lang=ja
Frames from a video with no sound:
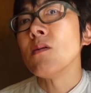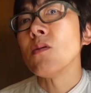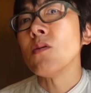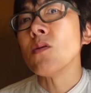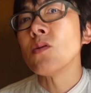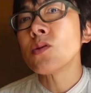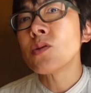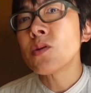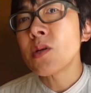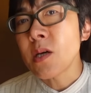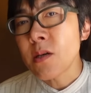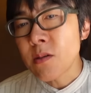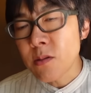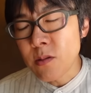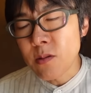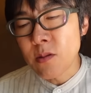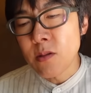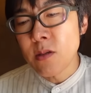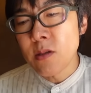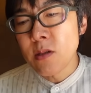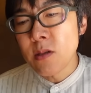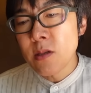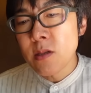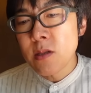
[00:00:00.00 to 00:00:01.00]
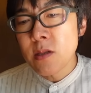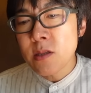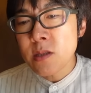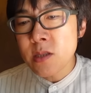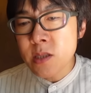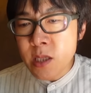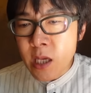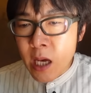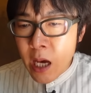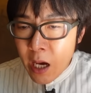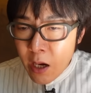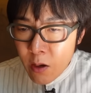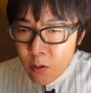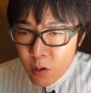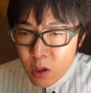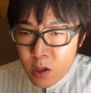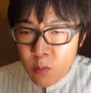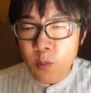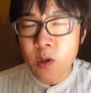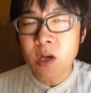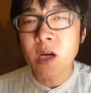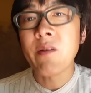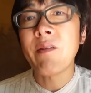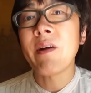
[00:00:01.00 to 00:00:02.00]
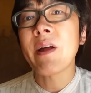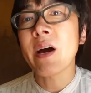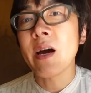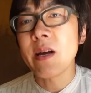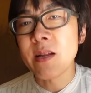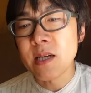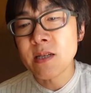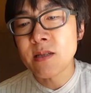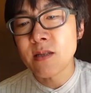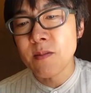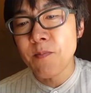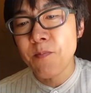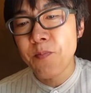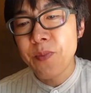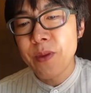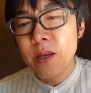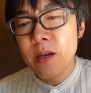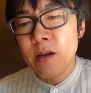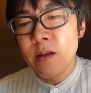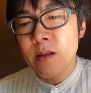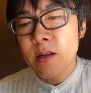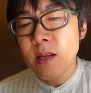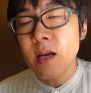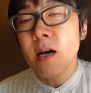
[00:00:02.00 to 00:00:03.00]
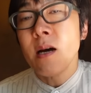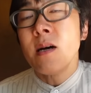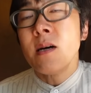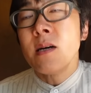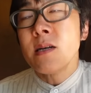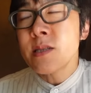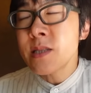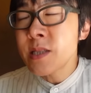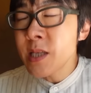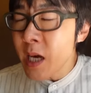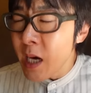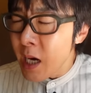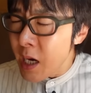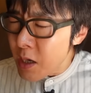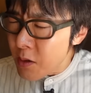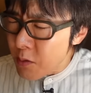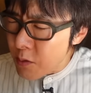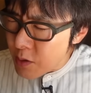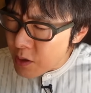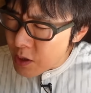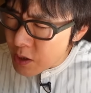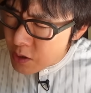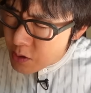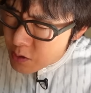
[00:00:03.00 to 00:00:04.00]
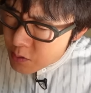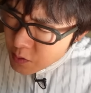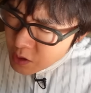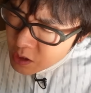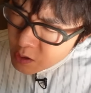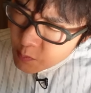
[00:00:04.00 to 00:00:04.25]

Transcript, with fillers: おそらくサーロインも柔らかいです。ただサーロインよ